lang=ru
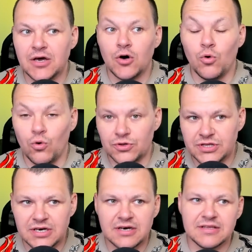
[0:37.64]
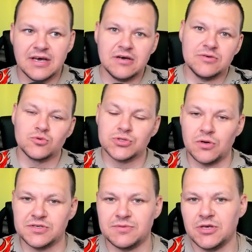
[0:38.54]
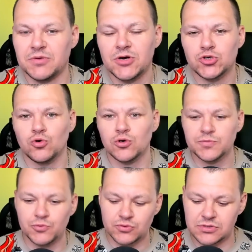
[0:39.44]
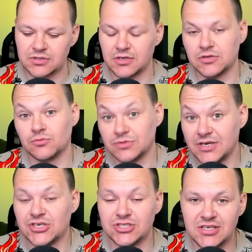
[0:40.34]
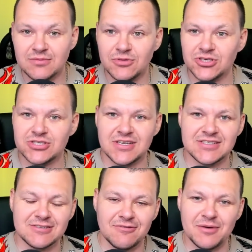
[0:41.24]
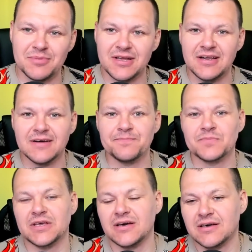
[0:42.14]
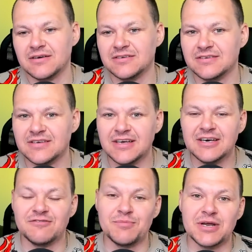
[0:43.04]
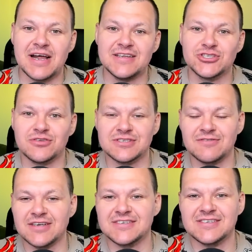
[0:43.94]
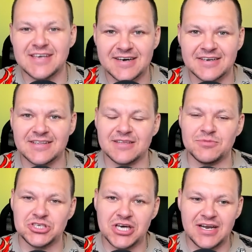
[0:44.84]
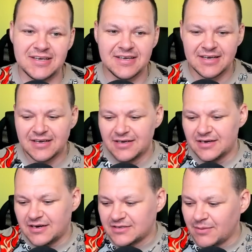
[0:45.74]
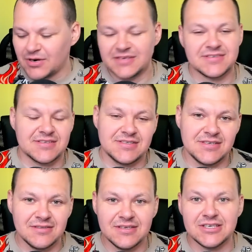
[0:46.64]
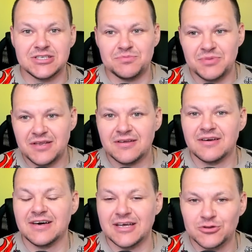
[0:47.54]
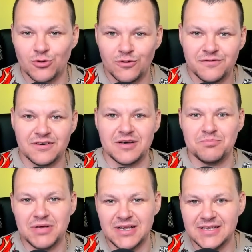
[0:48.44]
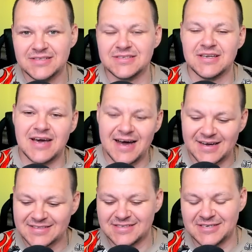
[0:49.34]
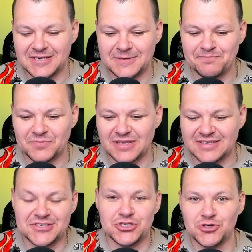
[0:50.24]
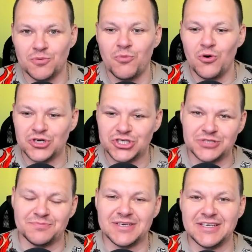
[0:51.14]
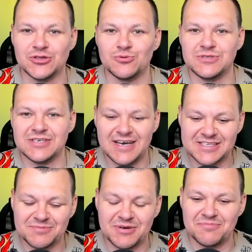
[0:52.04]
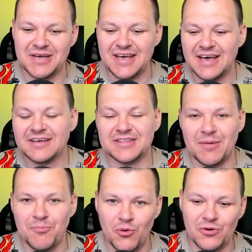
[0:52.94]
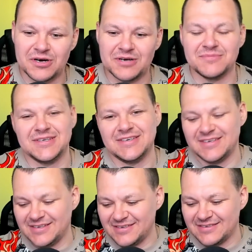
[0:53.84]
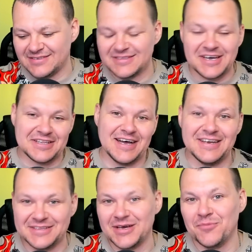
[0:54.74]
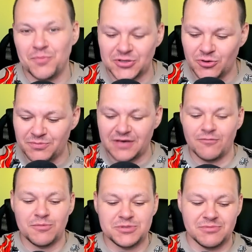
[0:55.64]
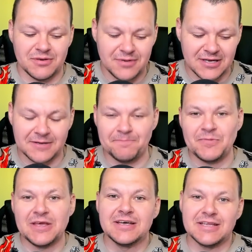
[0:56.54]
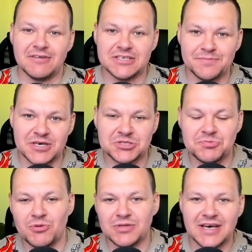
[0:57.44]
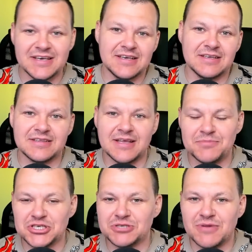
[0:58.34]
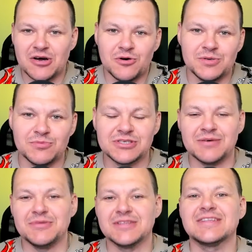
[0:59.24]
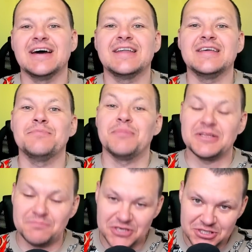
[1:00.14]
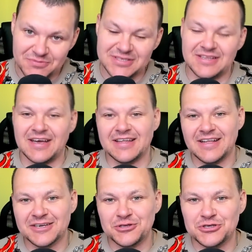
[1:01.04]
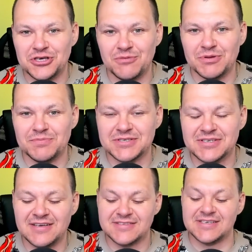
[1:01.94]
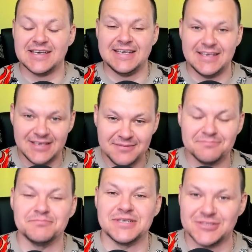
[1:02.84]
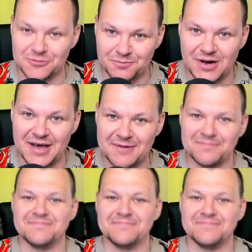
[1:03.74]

отдыха, да, я устроил себе небольшой отпуск, э, ну, день рождения было 16 апреля, э, выбирались, что называется, за город, отмечали, э, набрался сил и теперь готов пилить реакции с еще большим энтузиазмом, напором и так далее и тому подобное. В общем, ребята, давайте прожмем лайки, напишем какой-нибудь комментарий, подпишемся на канал, кто еще не подписался, и приступаем.